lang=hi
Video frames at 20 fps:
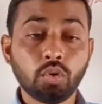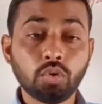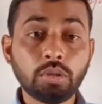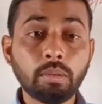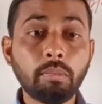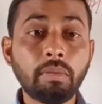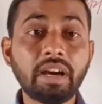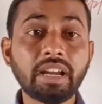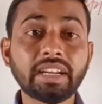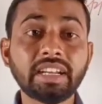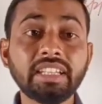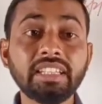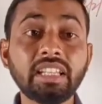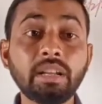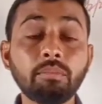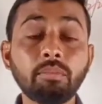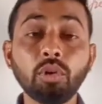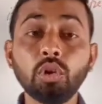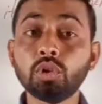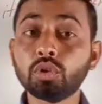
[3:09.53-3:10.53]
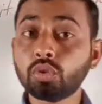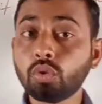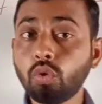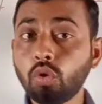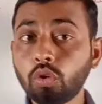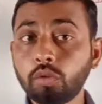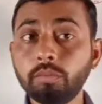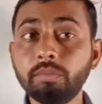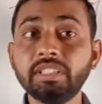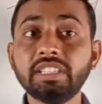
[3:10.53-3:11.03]
टू द मार्केट देन पुलिस
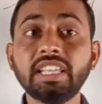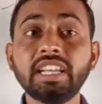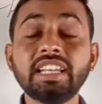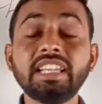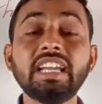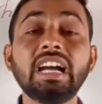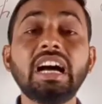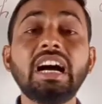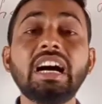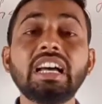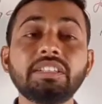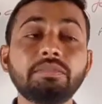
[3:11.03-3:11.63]
कोर्ट मी देन ही